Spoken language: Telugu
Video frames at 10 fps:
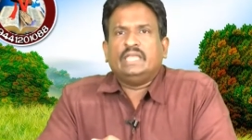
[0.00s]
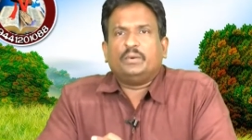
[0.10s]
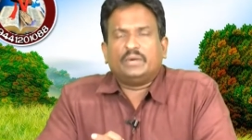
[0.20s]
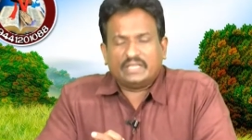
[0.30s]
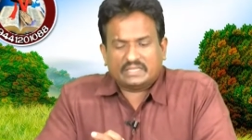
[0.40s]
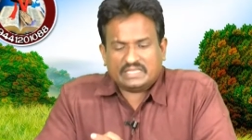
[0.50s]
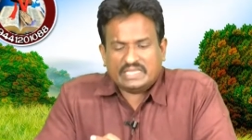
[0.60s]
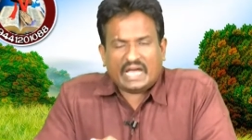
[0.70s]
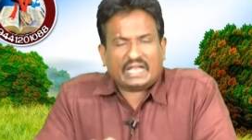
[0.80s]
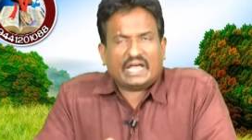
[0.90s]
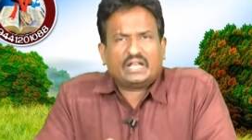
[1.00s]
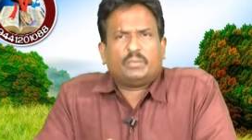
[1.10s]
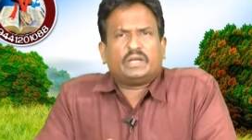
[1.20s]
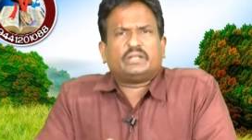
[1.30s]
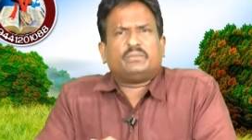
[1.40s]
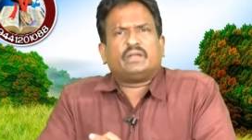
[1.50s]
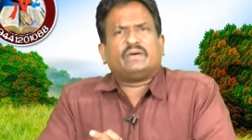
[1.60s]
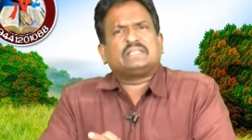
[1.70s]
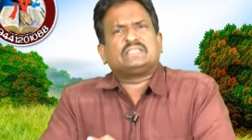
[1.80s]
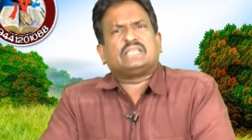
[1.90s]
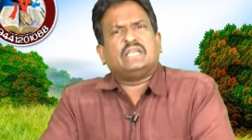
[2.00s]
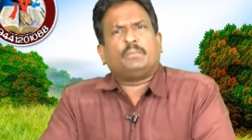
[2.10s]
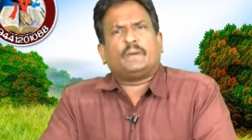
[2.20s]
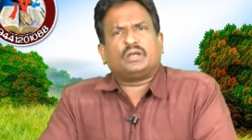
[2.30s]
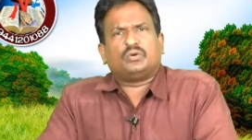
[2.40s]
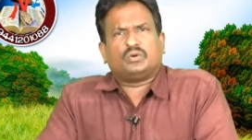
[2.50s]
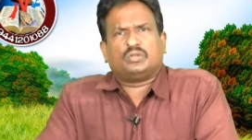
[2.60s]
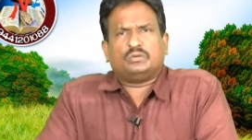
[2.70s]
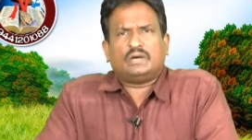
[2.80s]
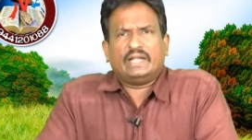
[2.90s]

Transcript: ఏమండి జ్ఞానాన్ని బట్టి మనం అతిశయ పడకూడదు